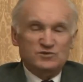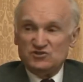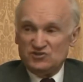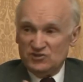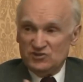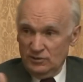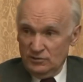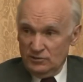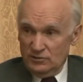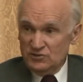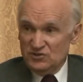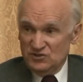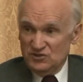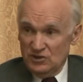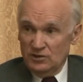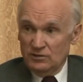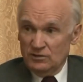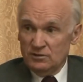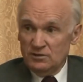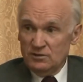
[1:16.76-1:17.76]
Не целое
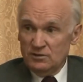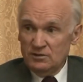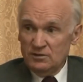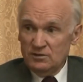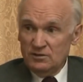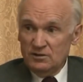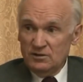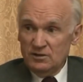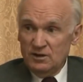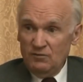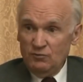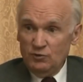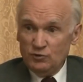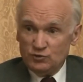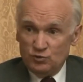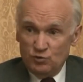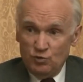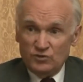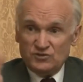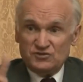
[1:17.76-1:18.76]
тело, а
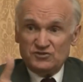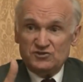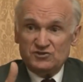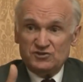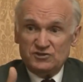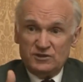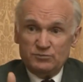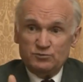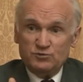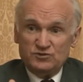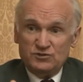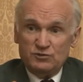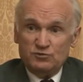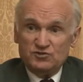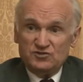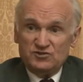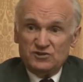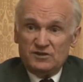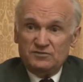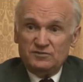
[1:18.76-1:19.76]
вот косточки, допустим,
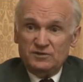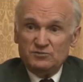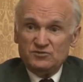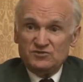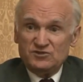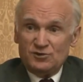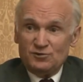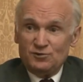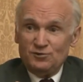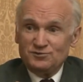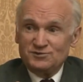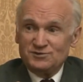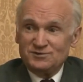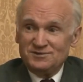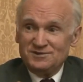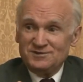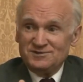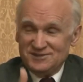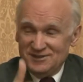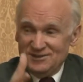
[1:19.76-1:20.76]
того же Серафима
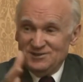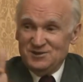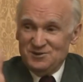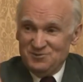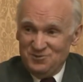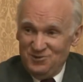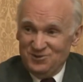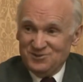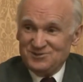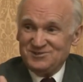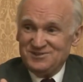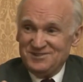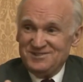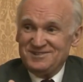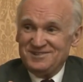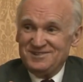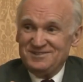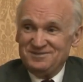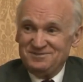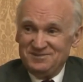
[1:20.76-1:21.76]
Саровского. Целые
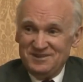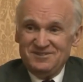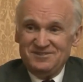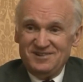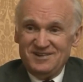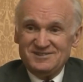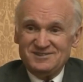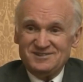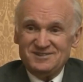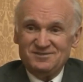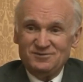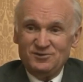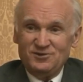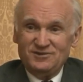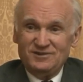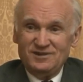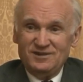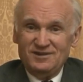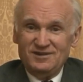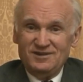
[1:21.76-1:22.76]
косточки, понимаете?
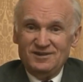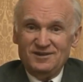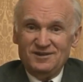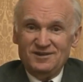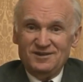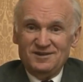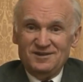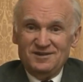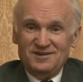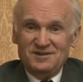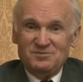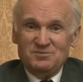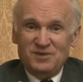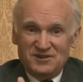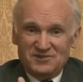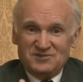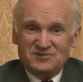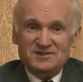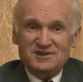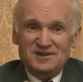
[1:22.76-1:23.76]
Вот
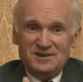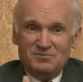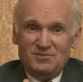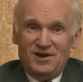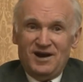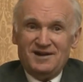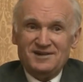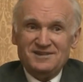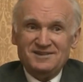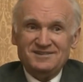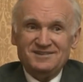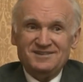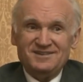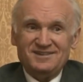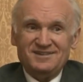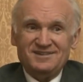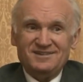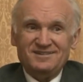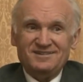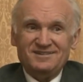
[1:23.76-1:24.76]
большие и
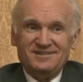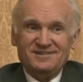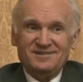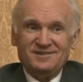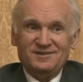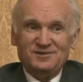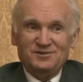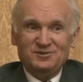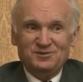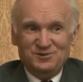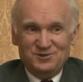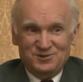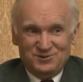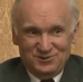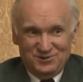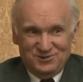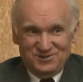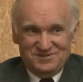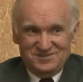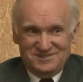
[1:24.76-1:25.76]
маленькие. Ну и
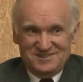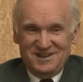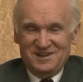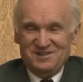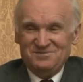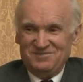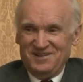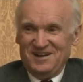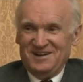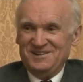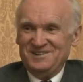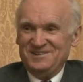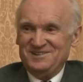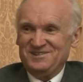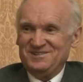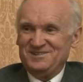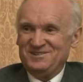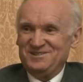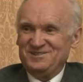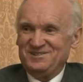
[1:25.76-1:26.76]
кто-то взял
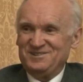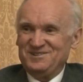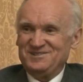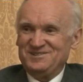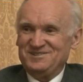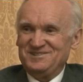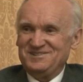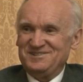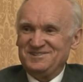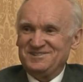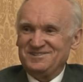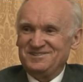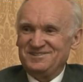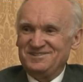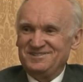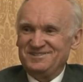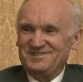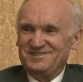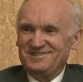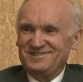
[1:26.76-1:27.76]
маленькую косточку.